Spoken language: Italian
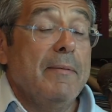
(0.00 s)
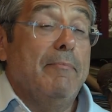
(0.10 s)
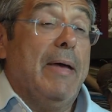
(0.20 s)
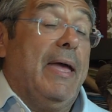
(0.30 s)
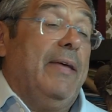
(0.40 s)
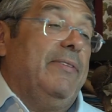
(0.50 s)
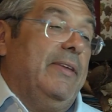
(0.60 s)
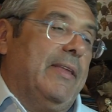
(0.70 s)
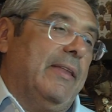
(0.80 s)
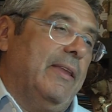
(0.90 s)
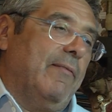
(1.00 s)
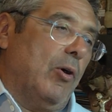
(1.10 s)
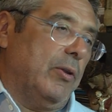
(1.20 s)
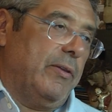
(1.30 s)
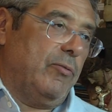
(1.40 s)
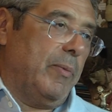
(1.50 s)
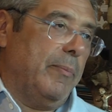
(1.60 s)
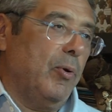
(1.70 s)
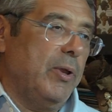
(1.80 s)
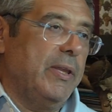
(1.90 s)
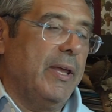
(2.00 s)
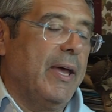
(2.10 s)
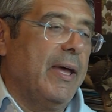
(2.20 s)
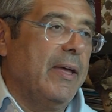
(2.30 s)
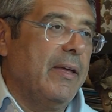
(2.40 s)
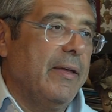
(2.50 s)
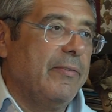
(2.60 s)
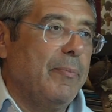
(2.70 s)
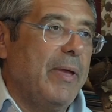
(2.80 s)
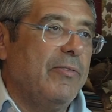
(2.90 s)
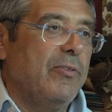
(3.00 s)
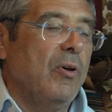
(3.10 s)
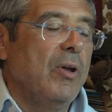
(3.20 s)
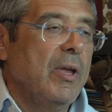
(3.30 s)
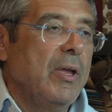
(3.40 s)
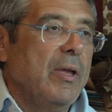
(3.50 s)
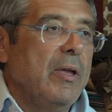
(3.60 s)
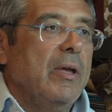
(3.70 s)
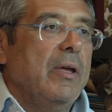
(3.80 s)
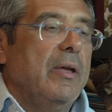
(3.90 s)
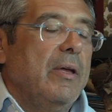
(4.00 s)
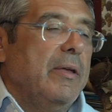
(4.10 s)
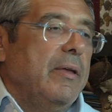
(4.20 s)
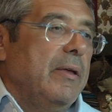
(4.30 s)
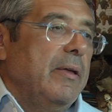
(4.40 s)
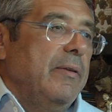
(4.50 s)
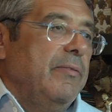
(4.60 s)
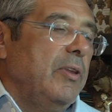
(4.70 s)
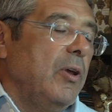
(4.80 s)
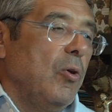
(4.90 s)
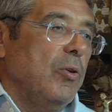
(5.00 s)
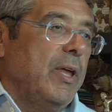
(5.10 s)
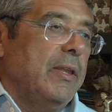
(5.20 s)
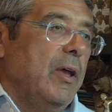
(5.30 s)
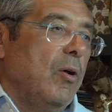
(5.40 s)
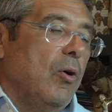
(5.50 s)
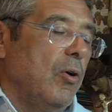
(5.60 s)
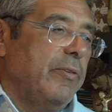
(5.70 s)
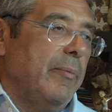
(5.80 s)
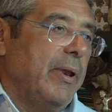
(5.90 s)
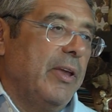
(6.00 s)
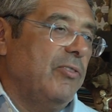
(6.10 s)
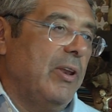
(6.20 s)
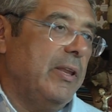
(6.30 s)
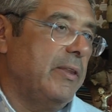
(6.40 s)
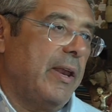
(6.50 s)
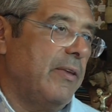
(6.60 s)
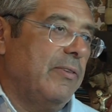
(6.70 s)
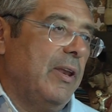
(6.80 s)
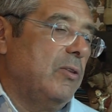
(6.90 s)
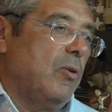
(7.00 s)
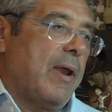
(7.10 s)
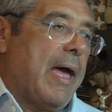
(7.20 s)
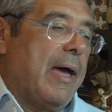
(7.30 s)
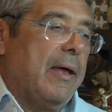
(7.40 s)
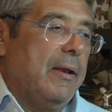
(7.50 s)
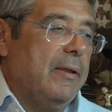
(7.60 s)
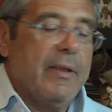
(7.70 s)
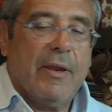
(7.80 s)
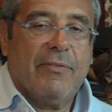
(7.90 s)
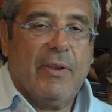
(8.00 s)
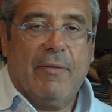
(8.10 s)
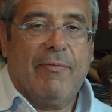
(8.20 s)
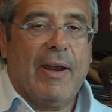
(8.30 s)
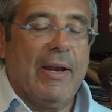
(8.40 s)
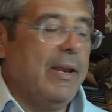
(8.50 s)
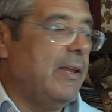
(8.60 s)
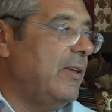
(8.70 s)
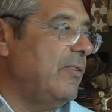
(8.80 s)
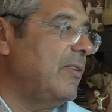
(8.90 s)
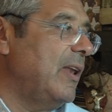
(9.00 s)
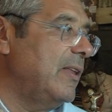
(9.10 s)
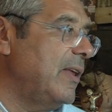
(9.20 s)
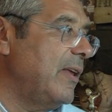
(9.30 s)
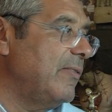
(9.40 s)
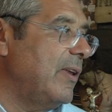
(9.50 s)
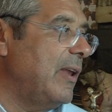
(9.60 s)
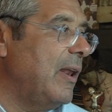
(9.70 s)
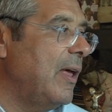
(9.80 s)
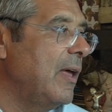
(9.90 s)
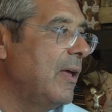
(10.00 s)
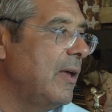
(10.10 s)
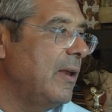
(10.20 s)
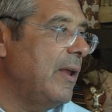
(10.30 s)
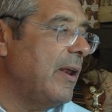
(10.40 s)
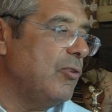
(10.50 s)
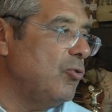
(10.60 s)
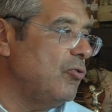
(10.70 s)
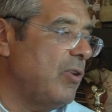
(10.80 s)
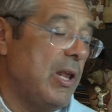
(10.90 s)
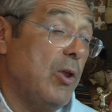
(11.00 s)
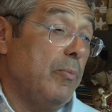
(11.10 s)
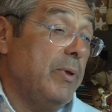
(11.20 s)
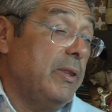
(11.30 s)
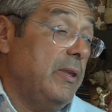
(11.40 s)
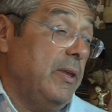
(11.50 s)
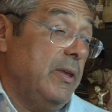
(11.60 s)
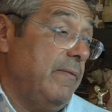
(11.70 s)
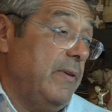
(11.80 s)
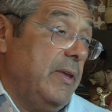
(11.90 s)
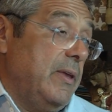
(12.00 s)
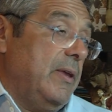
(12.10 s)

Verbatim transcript: Beh sì, tante volte, insomma in politica spesso eh, si dicono tante cose perché c'è l'interesse elettorale, l'interesse nel fare le liste, l'interesse nel, nel raggiungere gli obiettivi.